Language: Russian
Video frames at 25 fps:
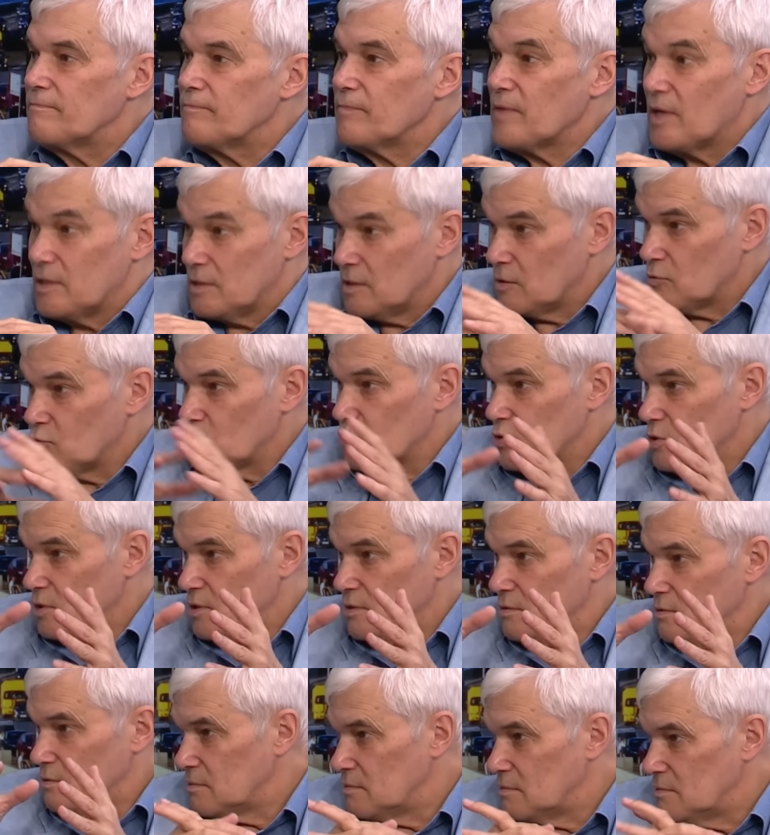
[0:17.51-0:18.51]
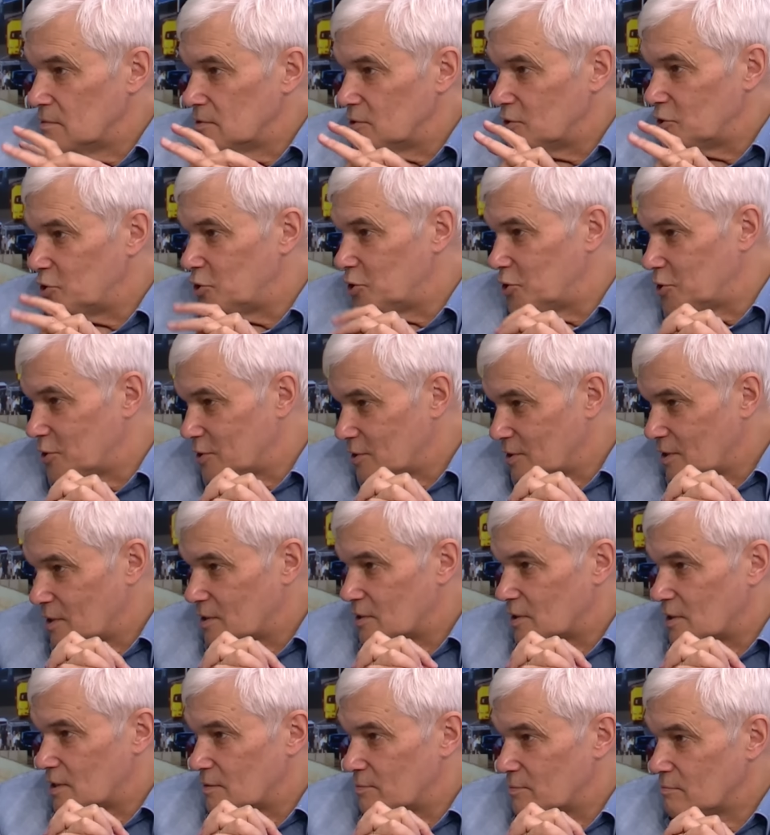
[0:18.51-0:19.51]
она тоже защищена
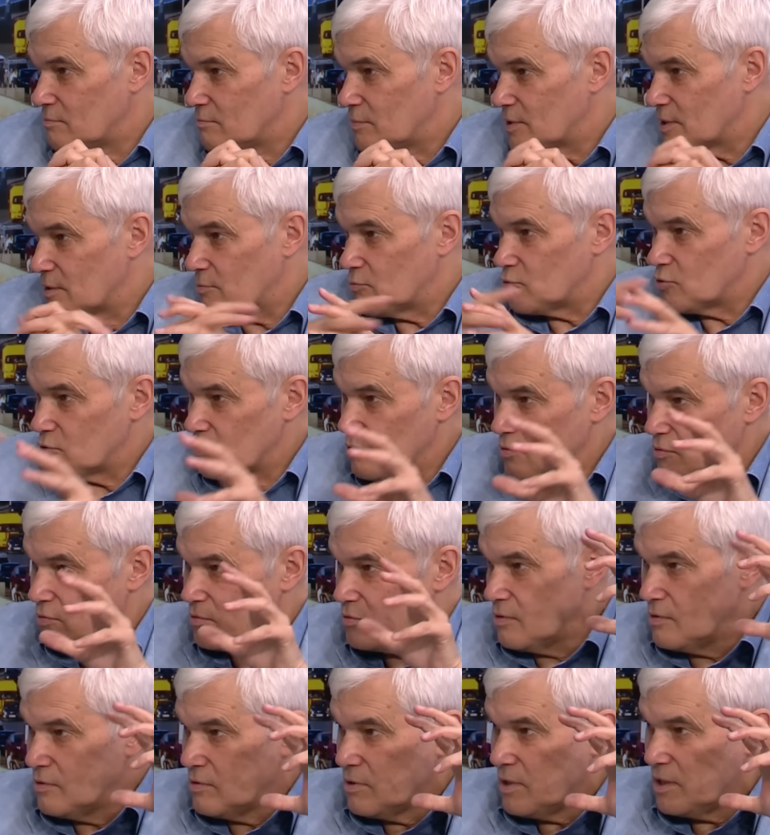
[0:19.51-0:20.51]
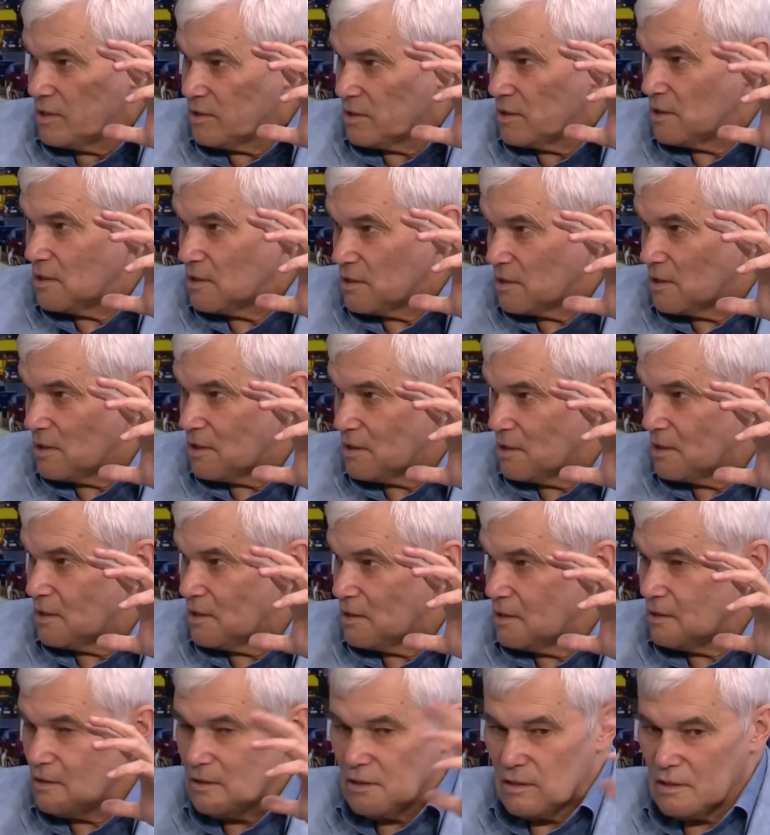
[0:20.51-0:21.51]
от РЭП, потому что антенна
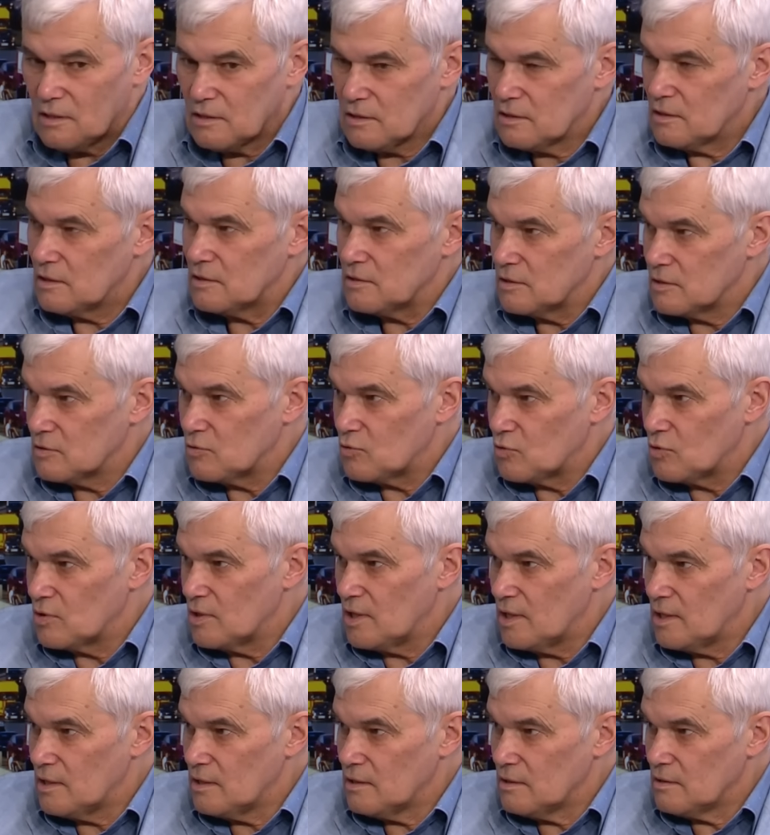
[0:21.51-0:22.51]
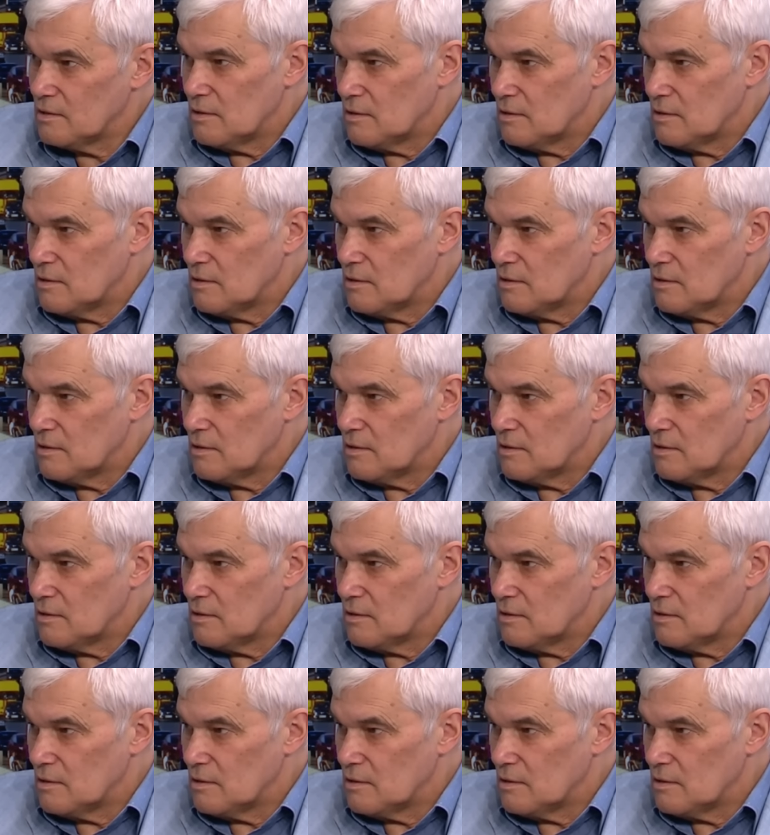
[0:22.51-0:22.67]
одна, антенна другая,